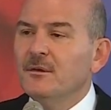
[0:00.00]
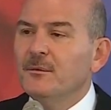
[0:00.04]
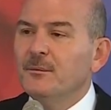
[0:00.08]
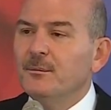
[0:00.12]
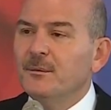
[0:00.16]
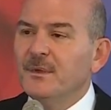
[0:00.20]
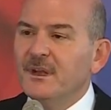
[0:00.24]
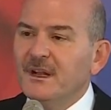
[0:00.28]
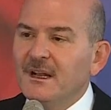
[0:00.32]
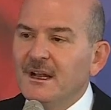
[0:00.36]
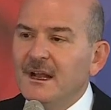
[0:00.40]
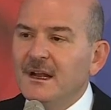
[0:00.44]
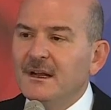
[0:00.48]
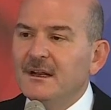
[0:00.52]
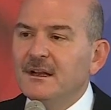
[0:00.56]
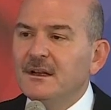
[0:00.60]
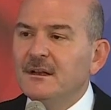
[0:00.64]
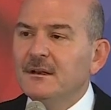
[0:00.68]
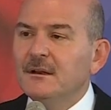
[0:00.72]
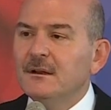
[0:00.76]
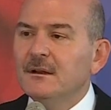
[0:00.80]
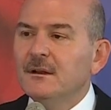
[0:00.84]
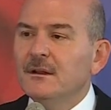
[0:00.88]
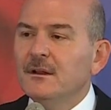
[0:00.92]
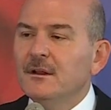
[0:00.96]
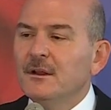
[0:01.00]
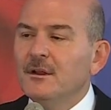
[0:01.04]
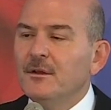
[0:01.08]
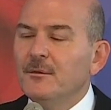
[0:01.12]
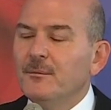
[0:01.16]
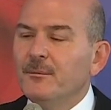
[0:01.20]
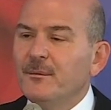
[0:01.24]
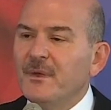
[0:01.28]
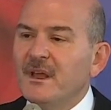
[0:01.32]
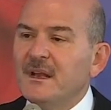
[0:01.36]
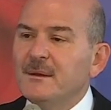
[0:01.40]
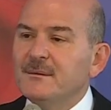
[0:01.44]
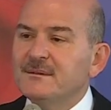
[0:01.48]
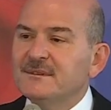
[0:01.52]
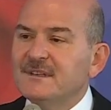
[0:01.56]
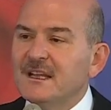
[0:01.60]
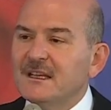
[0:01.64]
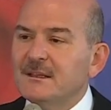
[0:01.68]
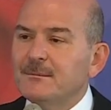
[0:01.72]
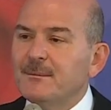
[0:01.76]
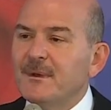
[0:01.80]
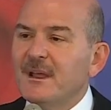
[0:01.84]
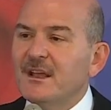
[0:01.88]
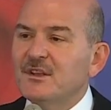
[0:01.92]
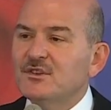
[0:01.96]
birilerinin
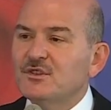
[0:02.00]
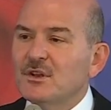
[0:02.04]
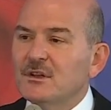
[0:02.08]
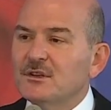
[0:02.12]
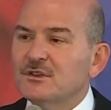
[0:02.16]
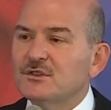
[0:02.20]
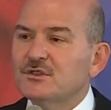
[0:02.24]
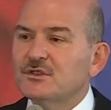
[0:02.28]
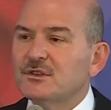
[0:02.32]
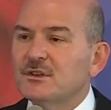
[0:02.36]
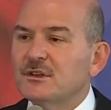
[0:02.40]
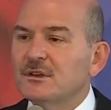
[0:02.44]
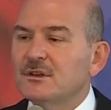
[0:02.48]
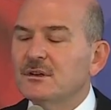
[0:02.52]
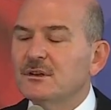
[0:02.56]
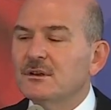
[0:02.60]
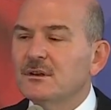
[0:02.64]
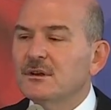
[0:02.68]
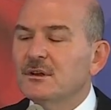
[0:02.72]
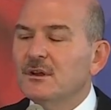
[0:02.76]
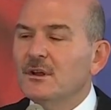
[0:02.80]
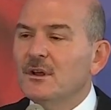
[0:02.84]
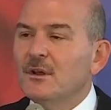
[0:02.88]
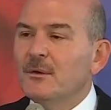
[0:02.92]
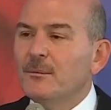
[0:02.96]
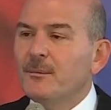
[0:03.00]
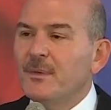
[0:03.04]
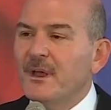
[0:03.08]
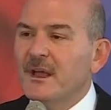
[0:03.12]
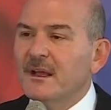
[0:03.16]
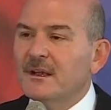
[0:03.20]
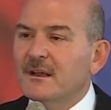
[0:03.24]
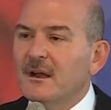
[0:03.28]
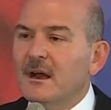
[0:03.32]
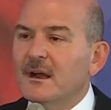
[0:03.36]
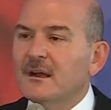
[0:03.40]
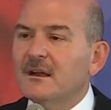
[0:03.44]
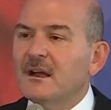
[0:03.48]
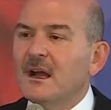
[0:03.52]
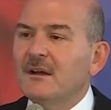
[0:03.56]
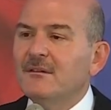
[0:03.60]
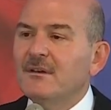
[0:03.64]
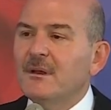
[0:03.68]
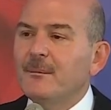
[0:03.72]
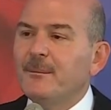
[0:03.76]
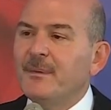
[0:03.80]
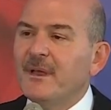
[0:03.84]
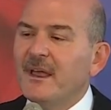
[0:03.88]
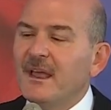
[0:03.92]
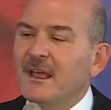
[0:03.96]
benimsetmeye çalıştığı PKK
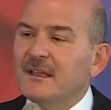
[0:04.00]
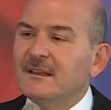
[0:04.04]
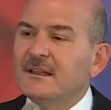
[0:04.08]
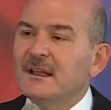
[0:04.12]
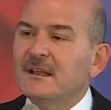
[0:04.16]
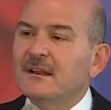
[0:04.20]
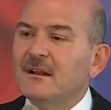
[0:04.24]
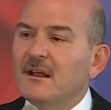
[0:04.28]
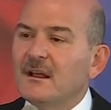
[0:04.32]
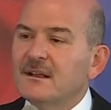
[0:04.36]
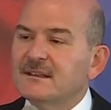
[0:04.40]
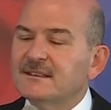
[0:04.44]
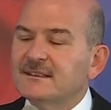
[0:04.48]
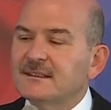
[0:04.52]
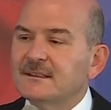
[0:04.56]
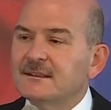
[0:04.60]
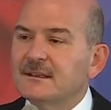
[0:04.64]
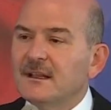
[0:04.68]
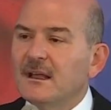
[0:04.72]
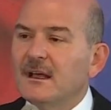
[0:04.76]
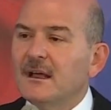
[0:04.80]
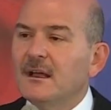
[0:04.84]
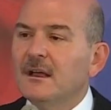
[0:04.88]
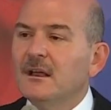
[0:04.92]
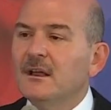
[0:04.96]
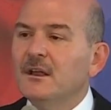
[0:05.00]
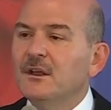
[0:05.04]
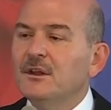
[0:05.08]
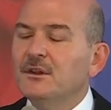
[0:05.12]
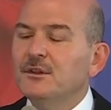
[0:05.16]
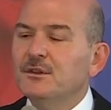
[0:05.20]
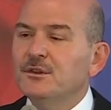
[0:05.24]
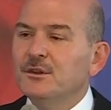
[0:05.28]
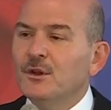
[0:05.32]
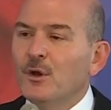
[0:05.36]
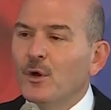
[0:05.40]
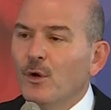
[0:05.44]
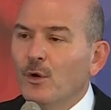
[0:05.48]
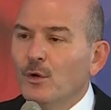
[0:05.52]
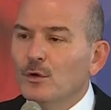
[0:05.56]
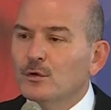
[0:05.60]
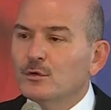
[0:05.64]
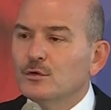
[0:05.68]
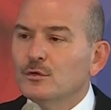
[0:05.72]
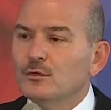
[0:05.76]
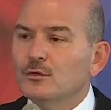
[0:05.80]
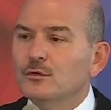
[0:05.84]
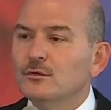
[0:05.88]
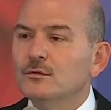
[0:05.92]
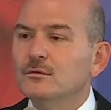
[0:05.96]
ve PYD'nin aslında ne
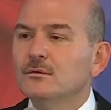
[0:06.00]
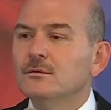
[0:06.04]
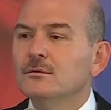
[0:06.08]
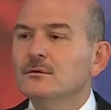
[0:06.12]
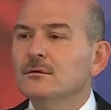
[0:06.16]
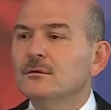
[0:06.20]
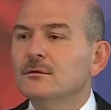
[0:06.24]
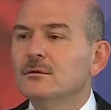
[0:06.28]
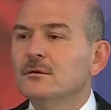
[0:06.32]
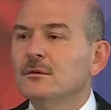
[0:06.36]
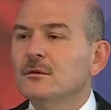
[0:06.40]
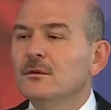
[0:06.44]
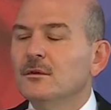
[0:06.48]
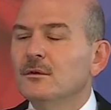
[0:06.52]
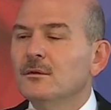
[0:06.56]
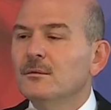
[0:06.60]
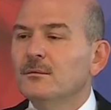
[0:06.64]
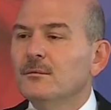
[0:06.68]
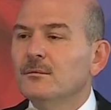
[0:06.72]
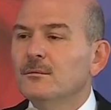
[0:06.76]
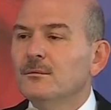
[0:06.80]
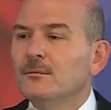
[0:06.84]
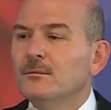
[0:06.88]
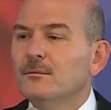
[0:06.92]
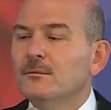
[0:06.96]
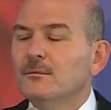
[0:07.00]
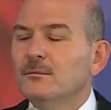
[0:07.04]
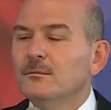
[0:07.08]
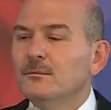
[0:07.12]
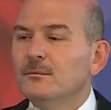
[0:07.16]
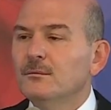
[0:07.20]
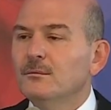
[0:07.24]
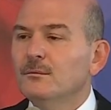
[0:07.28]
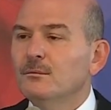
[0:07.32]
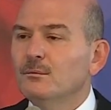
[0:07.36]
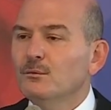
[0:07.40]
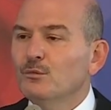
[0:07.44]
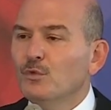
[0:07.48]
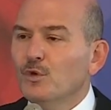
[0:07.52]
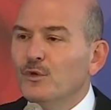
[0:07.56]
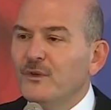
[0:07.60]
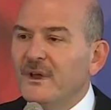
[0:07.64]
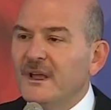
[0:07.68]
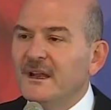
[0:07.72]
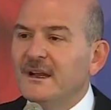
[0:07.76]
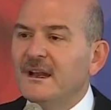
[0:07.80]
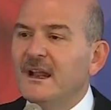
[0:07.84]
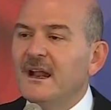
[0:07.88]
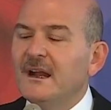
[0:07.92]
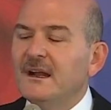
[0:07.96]
olduğunun bu
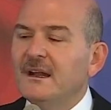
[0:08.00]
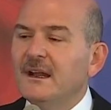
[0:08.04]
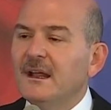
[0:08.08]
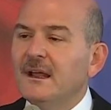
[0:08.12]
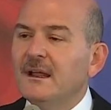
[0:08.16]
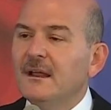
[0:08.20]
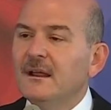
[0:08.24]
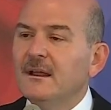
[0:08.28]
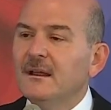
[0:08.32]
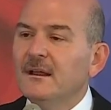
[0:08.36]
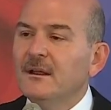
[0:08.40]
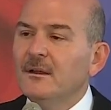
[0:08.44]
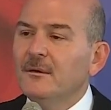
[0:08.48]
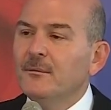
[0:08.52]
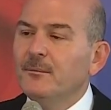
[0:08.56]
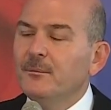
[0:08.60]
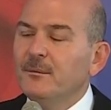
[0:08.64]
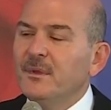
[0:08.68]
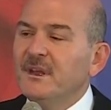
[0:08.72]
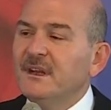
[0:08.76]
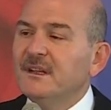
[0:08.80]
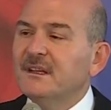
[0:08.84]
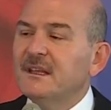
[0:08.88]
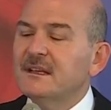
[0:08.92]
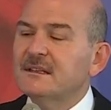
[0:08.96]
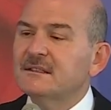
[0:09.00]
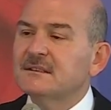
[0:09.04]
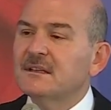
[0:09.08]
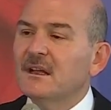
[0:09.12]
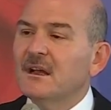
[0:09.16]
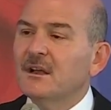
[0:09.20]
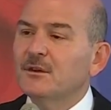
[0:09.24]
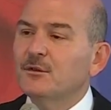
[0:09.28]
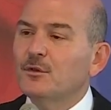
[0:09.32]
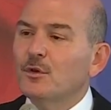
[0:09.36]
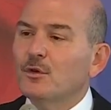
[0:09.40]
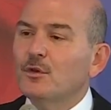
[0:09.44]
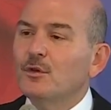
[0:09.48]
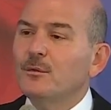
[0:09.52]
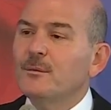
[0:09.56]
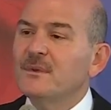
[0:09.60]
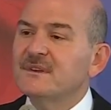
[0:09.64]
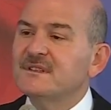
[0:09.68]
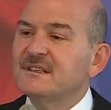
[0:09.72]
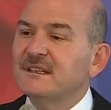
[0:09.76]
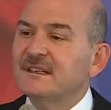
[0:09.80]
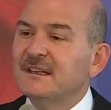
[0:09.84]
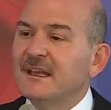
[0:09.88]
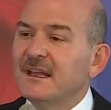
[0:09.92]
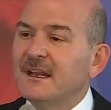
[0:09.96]
verilerle bir kez daha
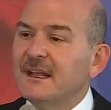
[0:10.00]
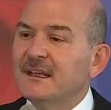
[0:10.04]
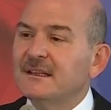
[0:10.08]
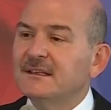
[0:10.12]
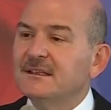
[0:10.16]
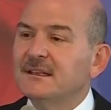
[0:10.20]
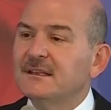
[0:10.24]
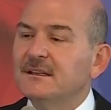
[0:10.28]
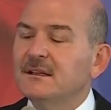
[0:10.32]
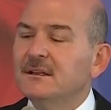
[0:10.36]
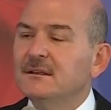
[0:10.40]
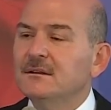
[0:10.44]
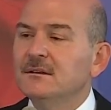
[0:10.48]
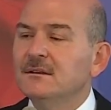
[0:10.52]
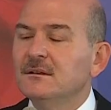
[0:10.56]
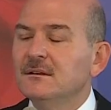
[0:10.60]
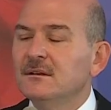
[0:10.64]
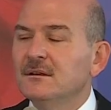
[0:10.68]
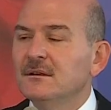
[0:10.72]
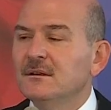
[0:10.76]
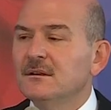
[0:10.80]
görülmesi gerektiğinin